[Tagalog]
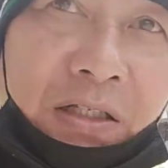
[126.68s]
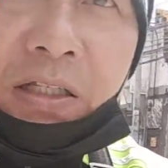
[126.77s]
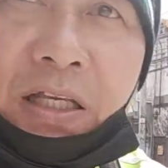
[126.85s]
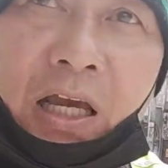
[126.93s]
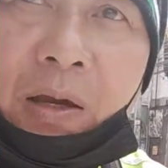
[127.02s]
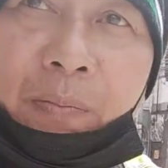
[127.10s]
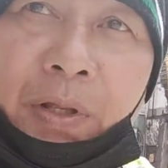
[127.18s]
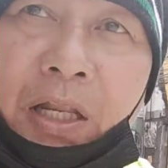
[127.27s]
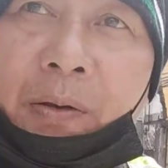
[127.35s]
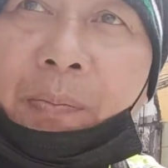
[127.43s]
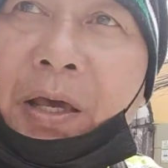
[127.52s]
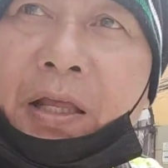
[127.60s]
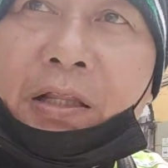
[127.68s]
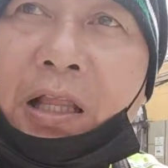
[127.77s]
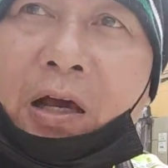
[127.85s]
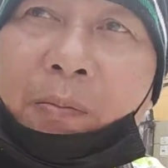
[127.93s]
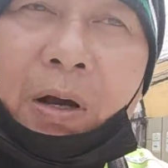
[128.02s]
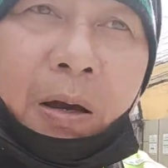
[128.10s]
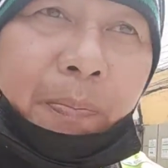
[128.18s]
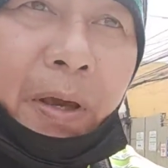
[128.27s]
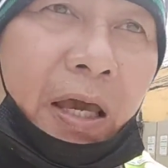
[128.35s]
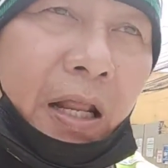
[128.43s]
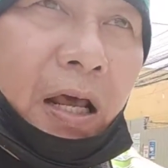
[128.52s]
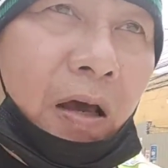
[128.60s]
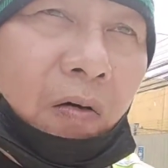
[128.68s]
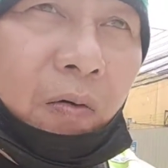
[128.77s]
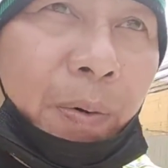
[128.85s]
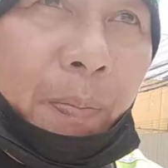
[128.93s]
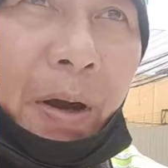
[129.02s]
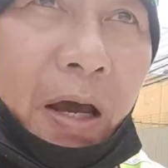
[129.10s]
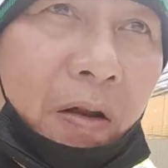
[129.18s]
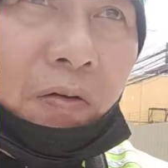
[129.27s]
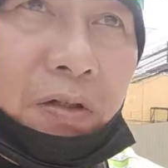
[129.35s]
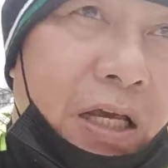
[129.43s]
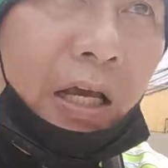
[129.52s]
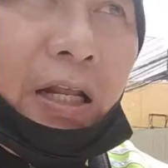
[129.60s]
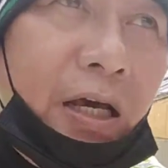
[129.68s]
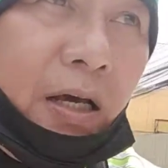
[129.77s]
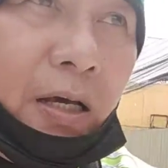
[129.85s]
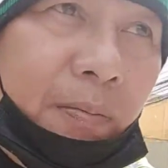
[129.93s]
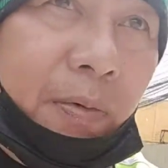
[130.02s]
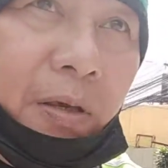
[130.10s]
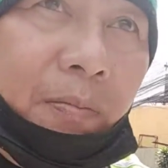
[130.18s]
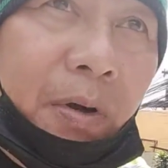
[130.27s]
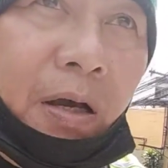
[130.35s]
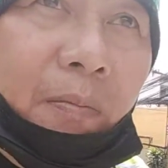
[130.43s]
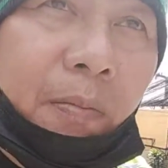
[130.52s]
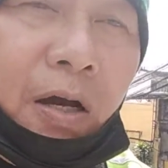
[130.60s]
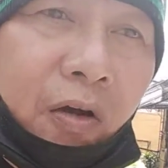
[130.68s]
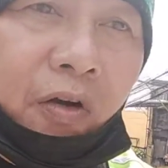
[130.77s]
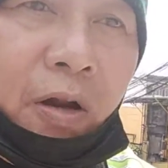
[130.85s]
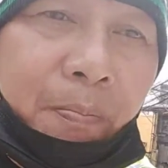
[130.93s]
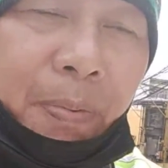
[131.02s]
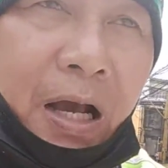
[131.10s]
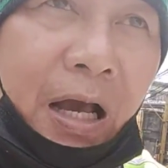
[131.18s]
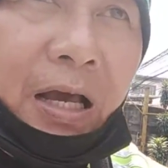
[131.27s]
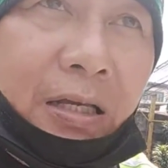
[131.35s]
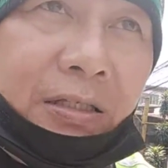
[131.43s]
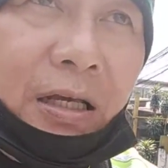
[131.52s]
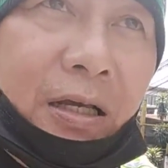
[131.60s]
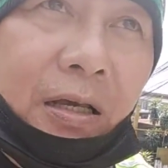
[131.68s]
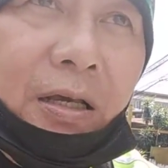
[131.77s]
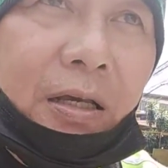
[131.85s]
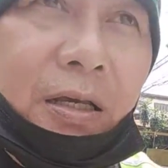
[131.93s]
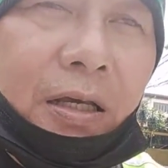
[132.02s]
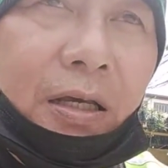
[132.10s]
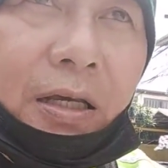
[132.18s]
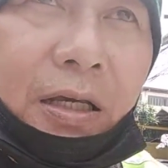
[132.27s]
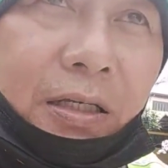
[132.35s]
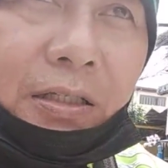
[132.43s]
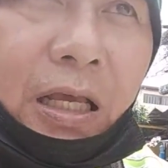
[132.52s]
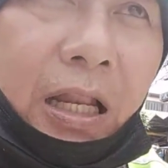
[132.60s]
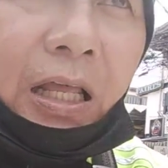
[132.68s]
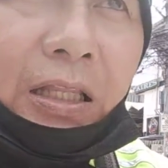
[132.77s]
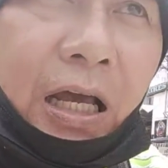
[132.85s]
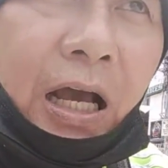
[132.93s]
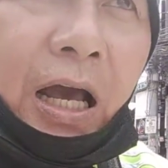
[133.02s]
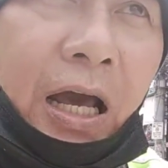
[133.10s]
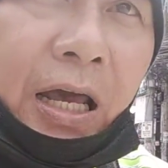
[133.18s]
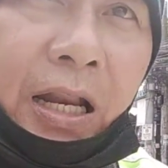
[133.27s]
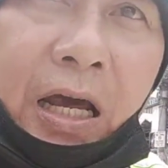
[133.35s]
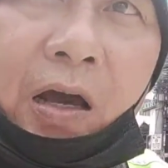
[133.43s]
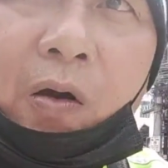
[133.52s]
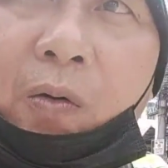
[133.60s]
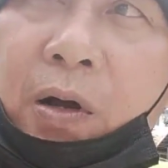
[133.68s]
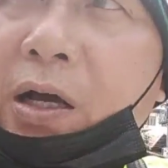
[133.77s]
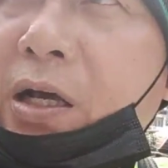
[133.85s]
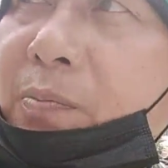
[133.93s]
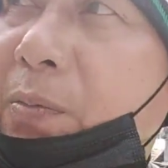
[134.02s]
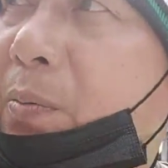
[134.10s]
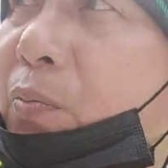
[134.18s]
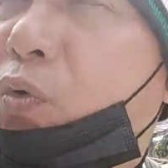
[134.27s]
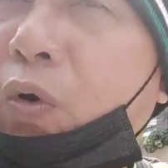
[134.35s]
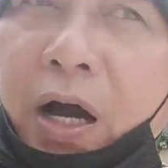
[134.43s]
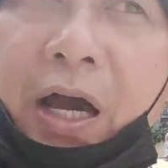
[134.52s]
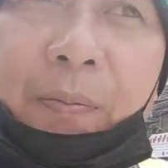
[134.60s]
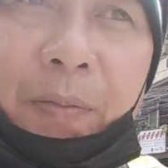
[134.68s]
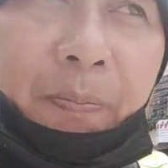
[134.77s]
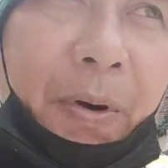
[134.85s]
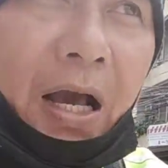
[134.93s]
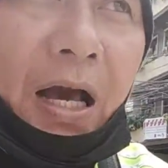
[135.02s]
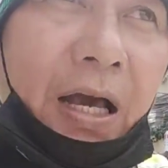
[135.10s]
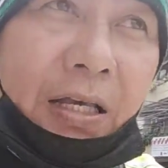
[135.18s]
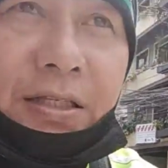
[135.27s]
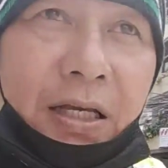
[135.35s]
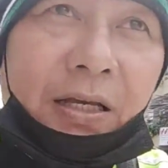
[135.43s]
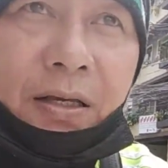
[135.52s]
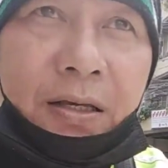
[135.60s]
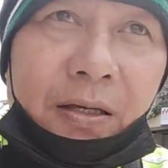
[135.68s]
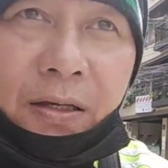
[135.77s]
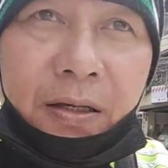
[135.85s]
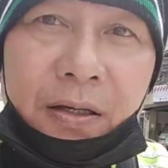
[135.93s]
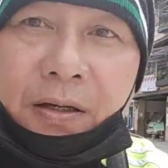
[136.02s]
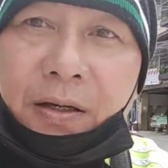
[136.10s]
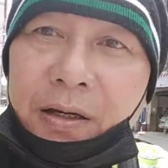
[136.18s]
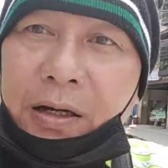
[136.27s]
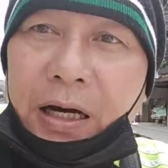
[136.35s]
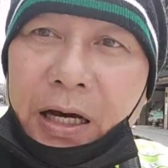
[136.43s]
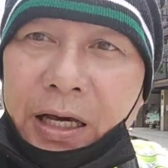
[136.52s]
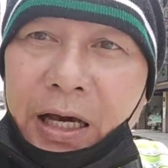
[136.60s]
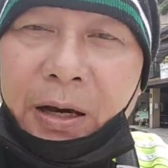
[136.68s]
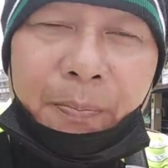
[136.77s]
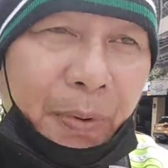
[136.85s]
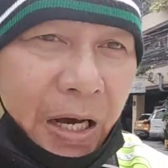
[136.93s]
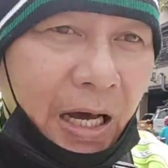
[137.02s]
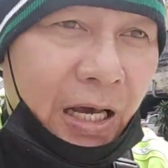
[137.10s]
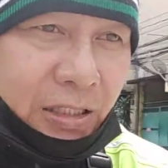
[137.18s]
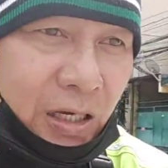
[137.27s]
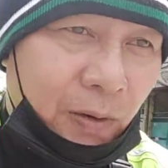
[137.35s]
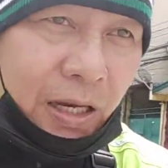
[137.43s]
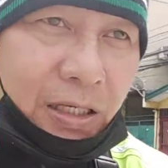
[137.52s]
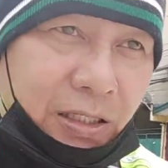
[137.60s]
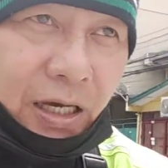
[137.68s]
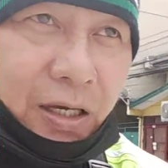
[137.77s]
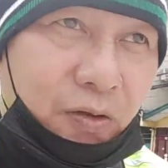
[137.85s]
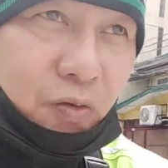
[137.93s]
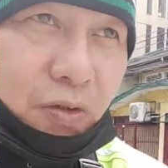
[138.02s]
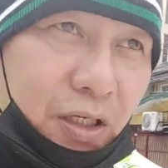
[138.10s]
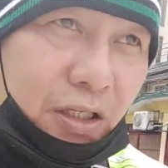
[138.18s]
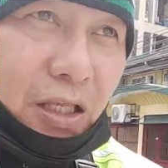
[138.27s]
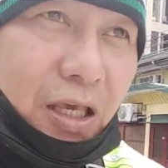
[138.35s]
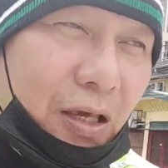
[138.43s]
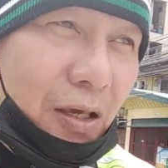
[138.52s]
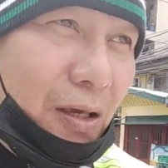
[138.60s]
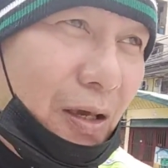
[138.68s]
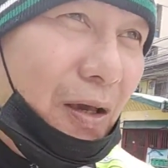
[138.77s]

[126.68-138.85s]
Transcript: mga sasakyan binebenta mga pera o paano sana may mag magkaroon ng pag-asa sa lahat ng araw hanggat may buhay may pag-asa kaya ang pag-asa wala sa Quezon City